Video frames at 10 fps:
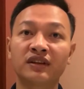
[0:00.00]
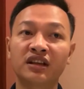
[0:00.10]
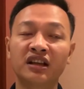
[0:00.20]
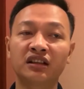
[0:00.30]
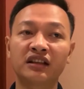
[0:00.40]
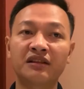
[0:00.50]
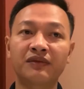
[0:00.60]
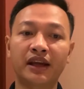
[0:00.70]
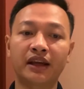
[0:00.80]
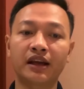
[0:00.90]
và gia đình
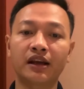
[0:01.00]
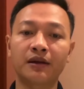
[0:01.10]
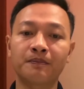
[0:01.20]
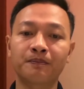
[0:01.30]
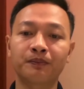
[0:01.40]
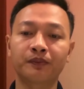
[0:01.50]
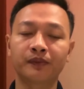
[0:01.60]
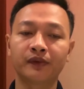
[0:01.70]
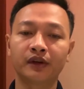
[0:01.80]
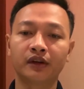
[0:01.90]
đang phải
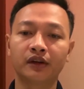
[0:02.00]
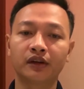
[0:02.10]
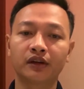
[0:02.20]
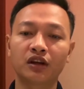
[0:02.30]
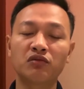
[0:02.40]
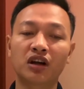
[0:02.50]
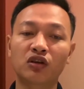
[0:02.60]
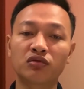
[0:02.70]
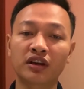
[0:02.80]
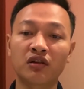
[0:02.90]
không ở
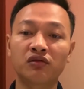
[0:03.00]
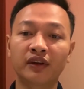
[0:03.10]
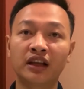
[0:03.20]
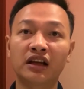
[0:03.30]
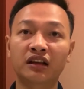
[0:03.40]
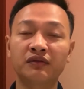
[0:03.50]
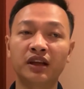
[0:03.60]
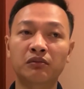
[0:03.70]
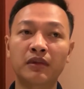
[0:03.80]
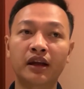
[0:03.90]
cùng nhau vì là cái
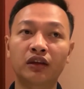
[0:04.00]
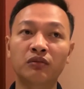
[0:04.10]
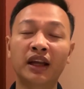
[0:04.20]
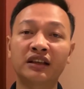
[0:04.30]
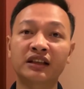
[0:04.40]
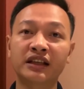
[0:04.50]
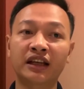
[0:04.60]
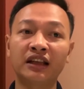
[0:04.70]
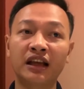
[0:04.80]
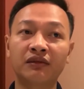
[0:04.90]
việc mà tôi biết chắc
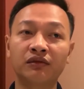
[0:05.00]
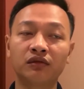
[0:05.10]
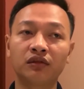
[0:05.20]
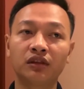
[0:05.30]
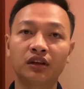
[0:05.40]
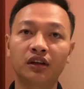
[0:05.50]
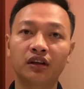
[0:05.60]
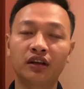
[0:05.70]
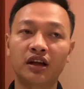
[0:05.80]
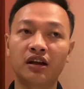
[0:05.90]
chắn là
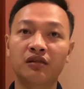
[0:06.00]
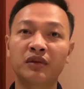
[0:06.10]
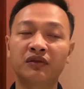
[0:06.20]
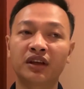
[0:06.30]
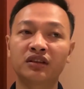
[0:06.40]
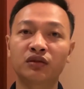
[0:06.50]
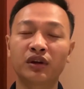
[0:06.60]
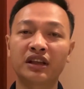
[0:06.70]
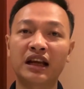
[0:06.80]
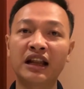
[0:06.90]
bên phía chính
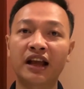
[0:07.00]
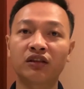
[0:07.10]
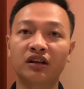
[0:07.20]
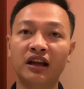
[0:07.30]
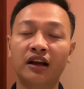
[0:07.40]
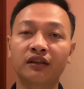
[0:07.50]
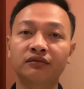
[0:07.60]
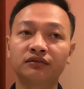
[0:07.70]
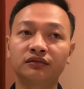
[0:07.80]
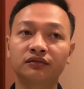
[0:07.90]
quyền Thái Lan họ
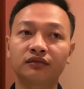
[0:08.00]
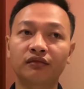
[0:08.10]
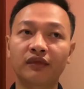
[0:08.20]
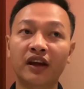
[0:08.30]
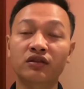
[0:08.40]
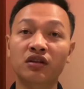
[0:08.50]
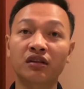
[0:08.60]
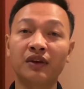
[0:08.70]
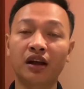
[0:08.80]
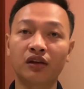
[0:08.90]
đang theo
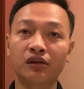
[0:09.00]
dõi vợ